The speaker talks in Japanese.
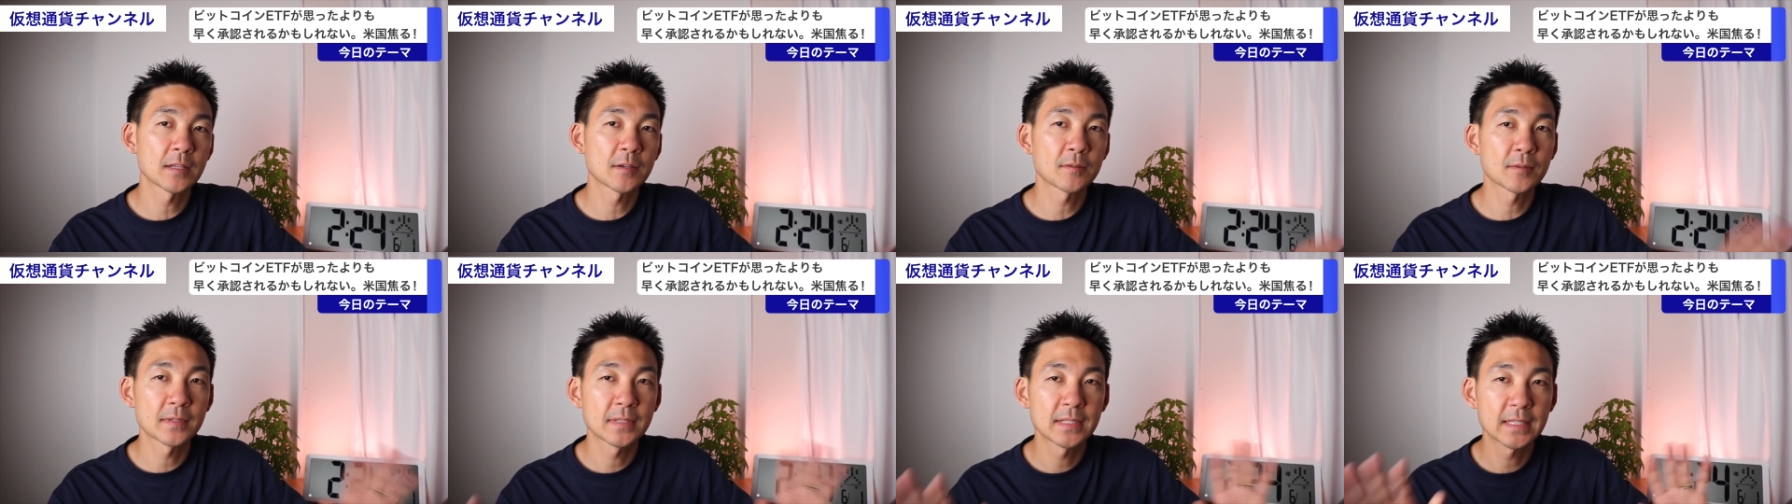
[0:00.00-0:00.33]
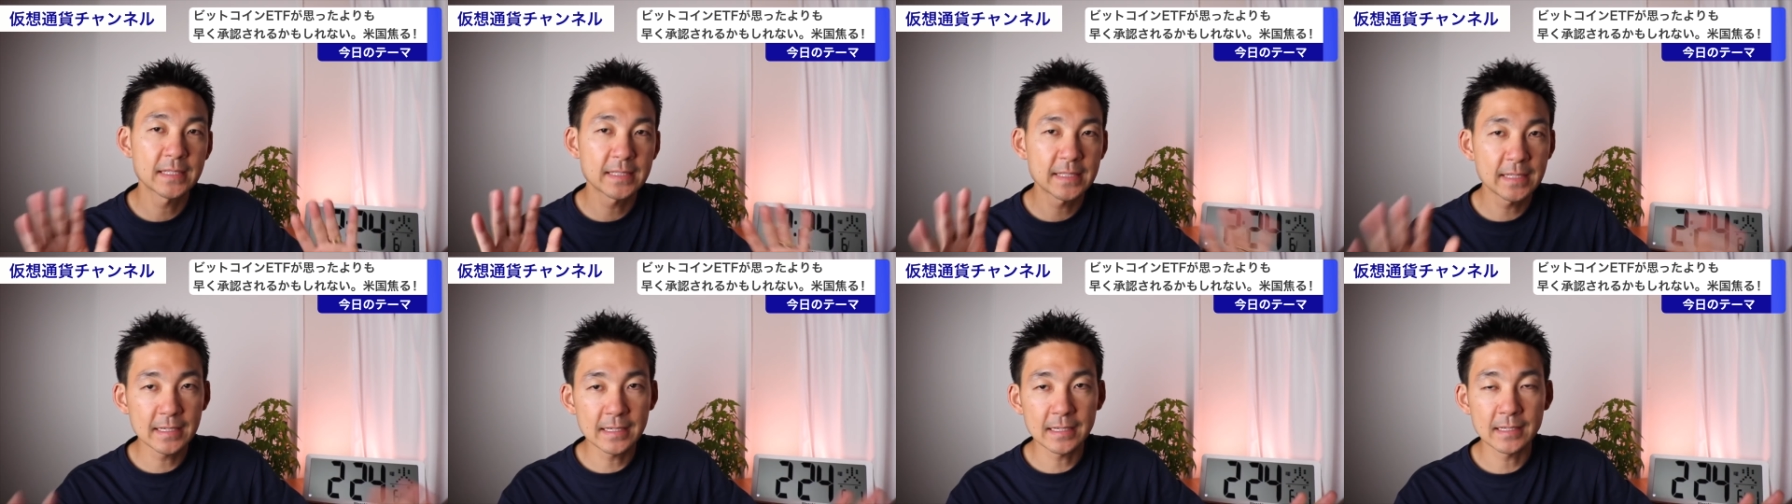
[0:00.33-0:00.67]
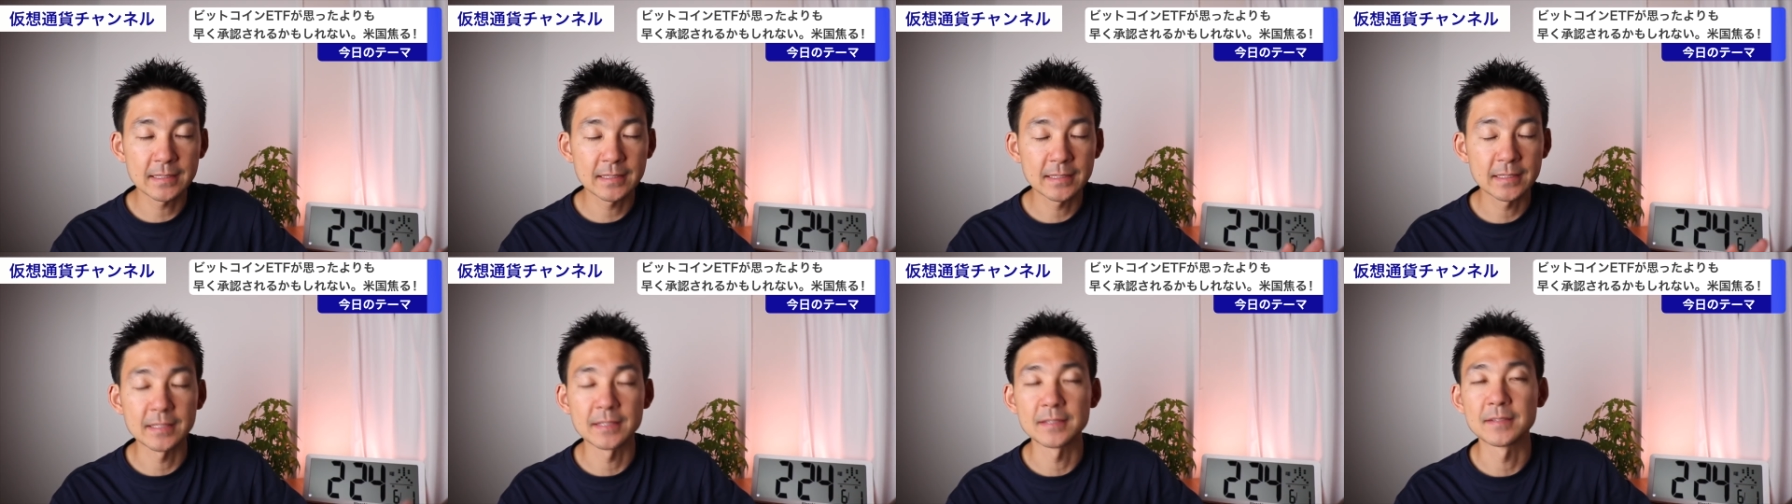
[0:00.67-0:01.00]
で、これなぜ
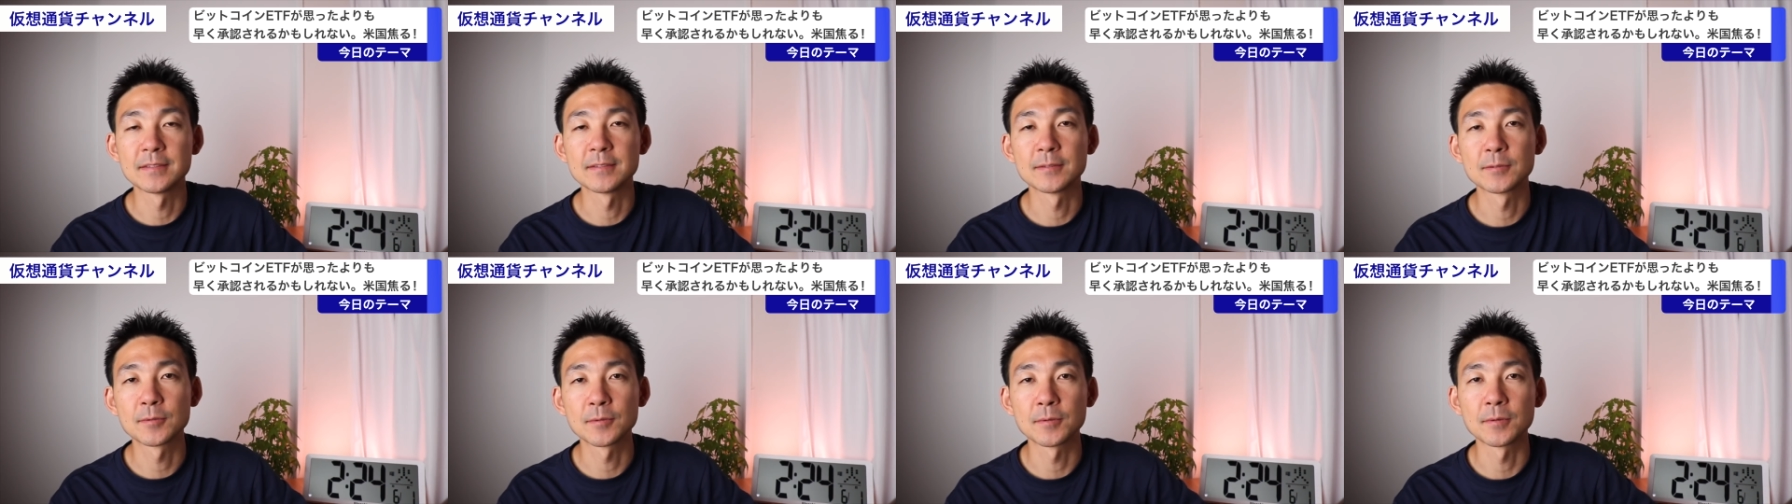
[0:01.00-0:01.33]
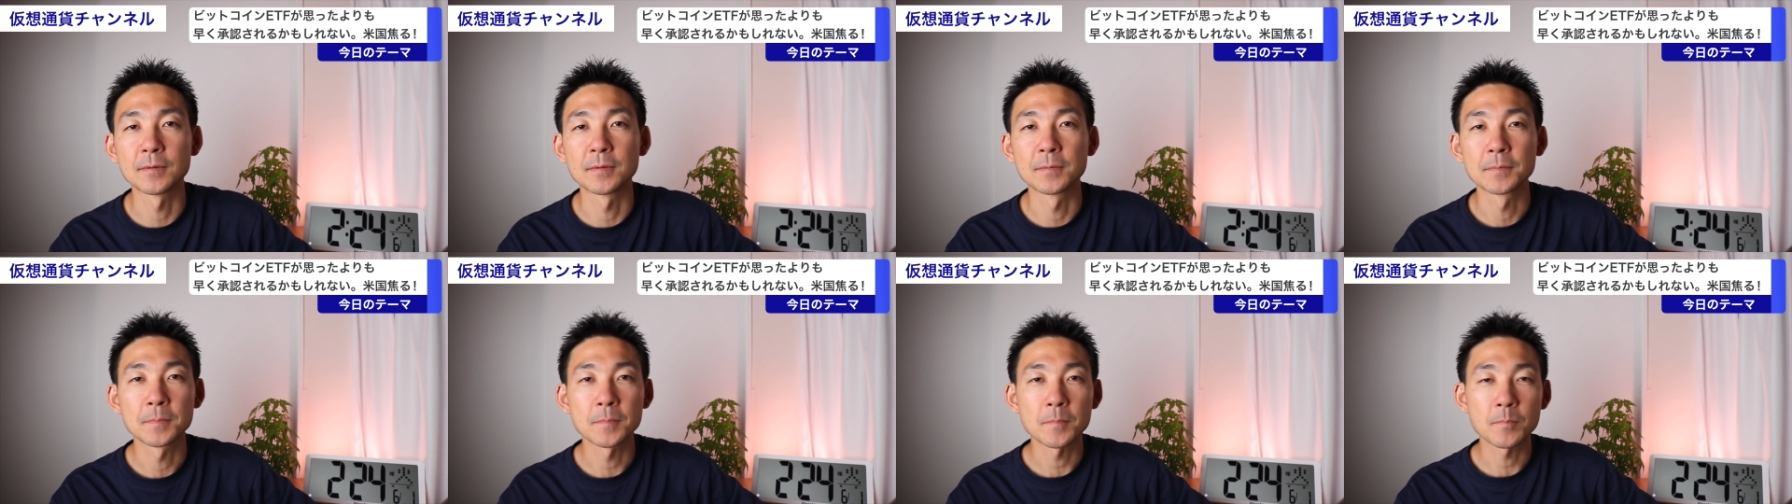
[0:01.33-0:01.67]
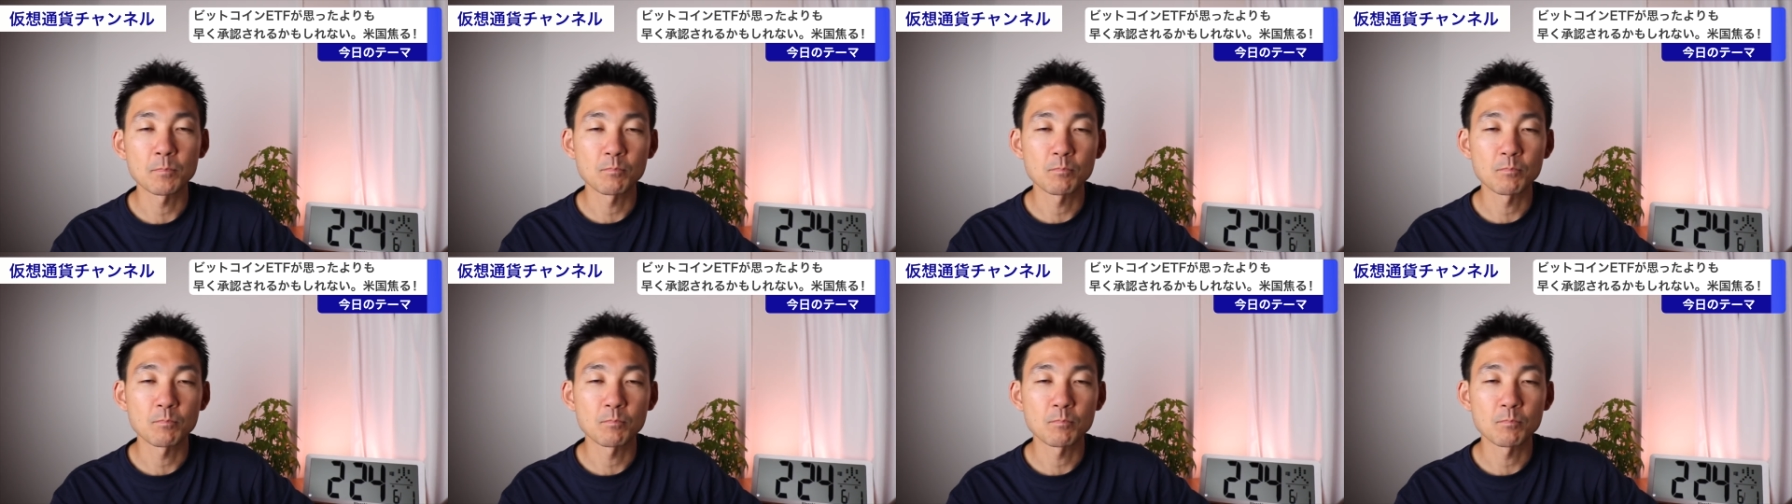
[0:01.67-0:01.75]
かっていうと、